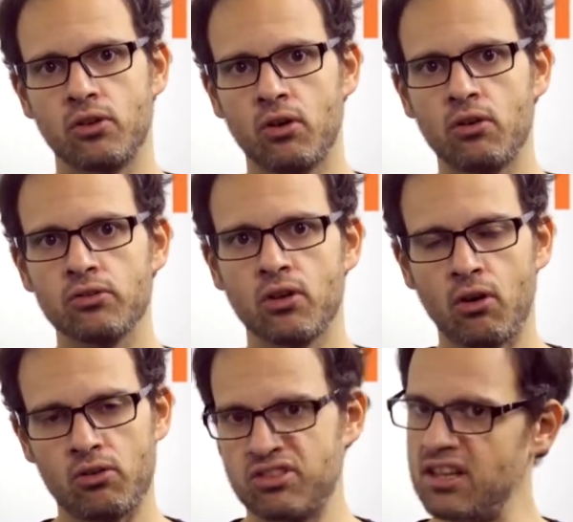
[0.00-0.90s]
grande,
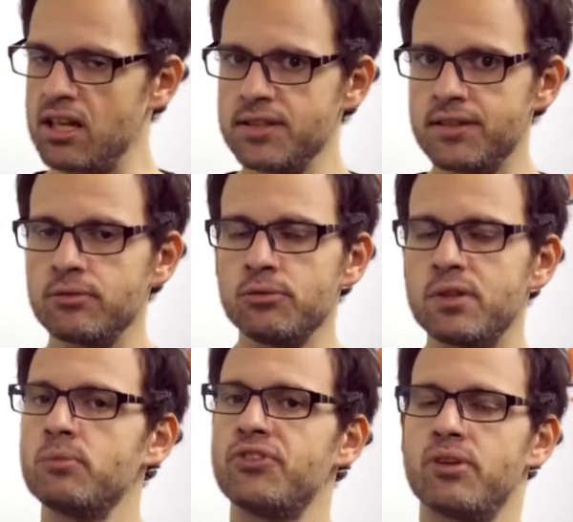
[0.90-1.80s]
grande qualité du
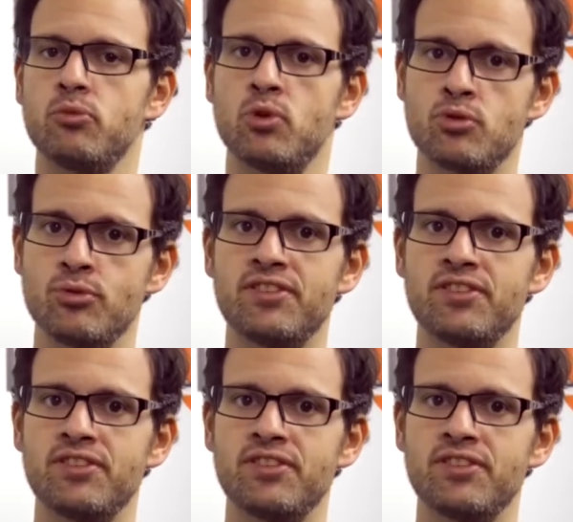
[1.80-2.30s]
film de Samuel Juy,